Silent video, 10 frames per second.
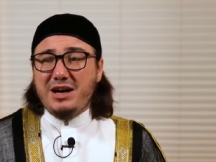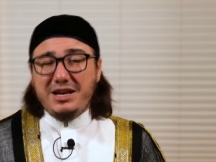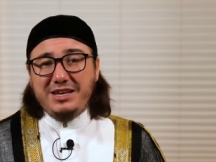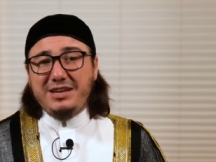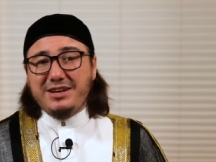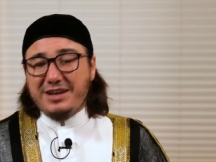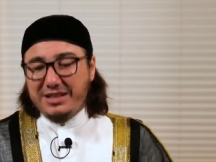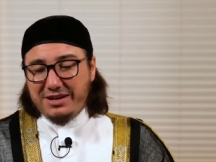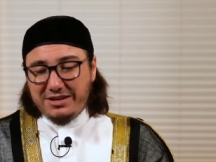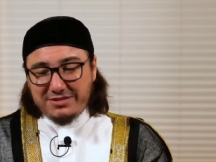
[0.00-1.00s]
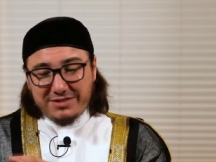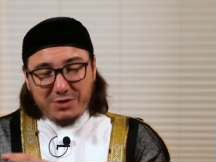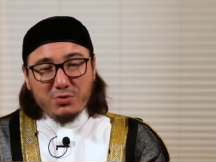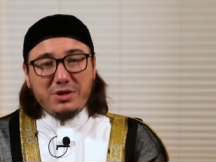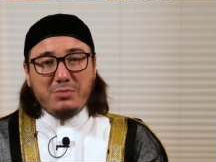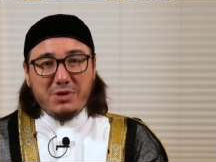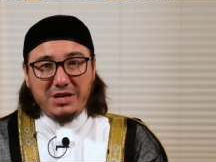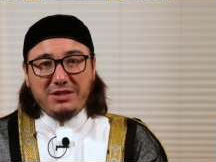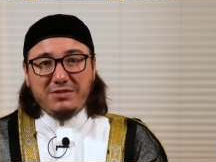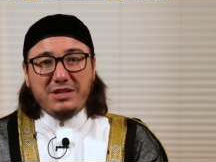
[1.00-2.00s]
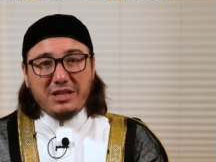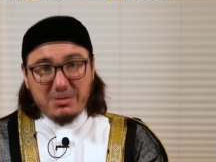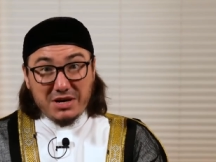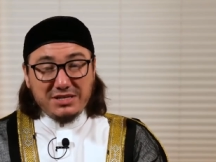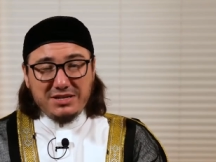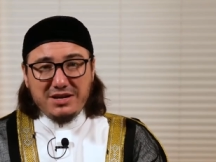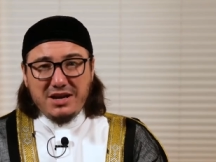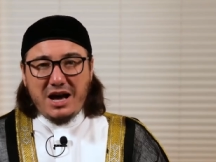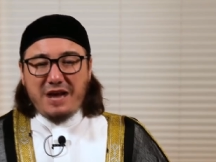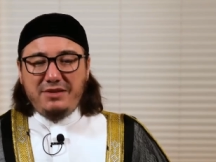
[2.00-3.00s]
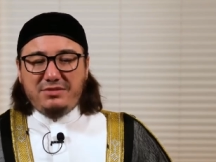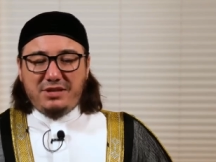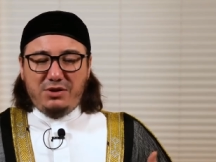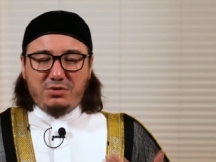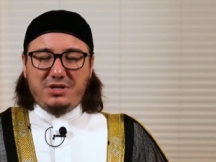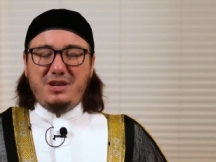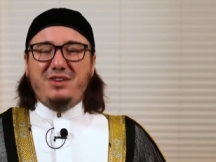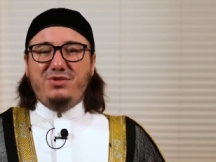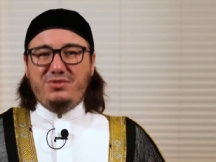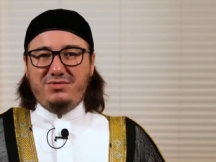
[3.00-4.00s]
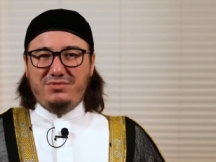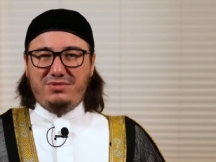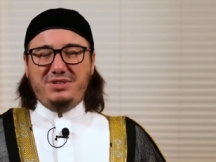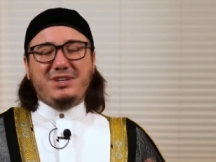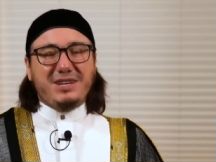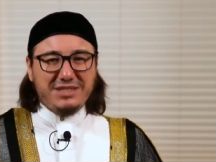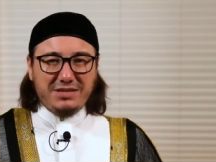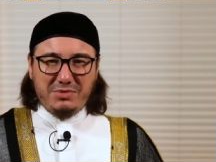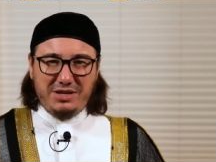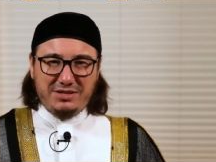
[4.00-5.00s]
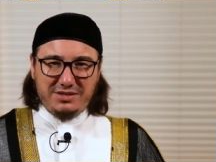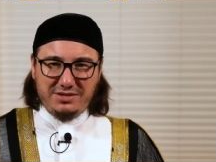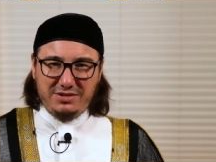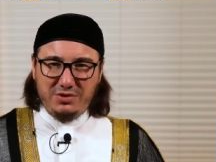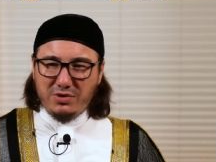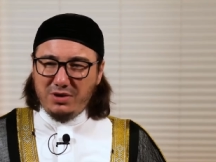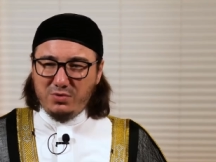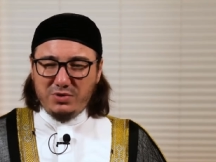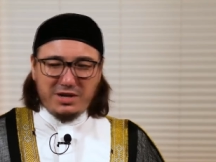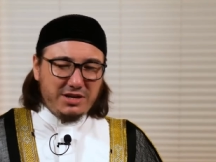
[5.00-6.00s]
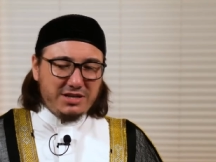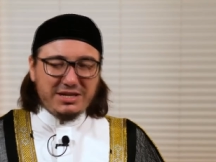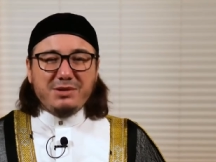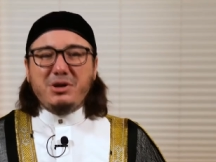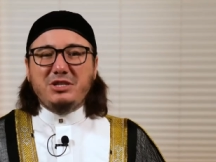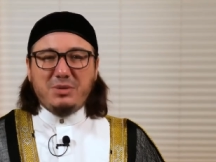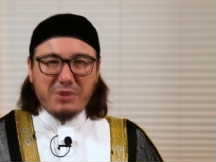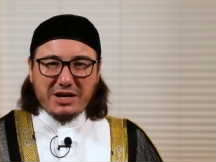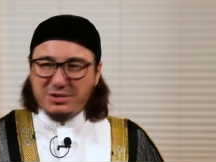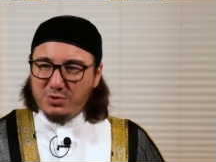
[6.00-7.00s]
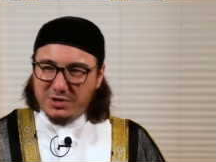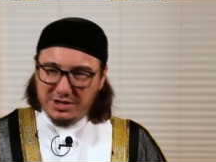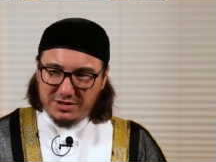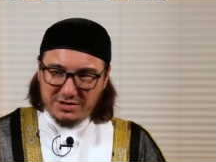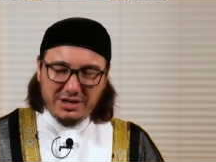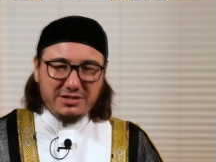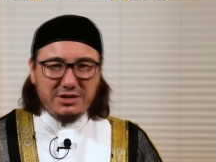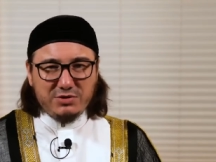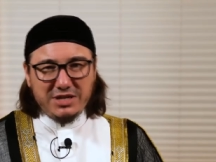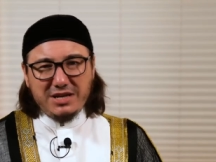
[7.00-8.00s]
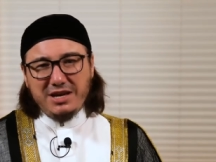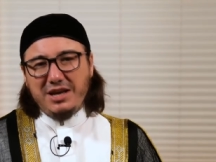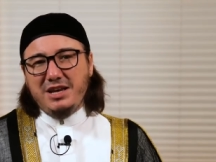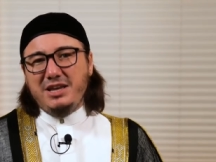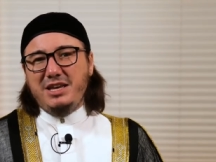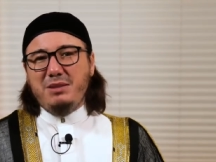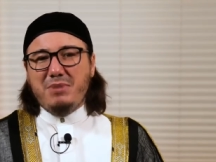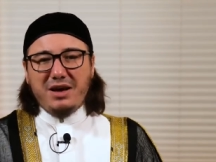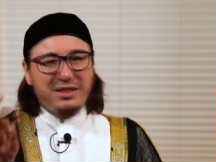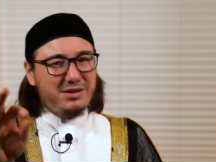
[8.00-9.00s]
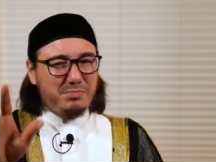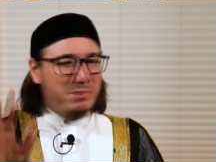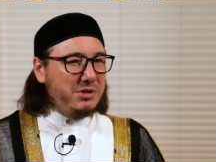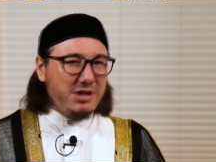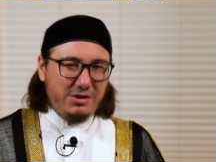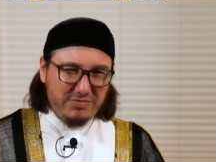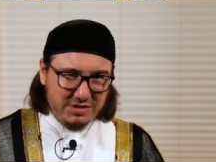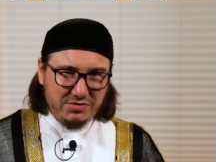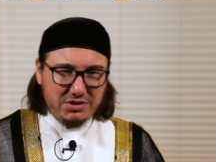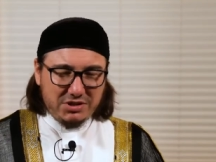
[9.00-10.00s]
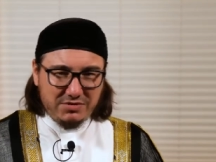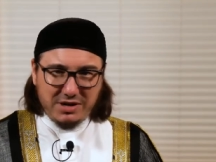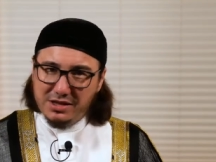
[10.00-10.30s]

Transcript: они, когда встают на молитвы, на намазы, они встают с ленью, то есть не хотят молиться юрауна нас, занимаются показухой среди людей и мало поминают Всевышнего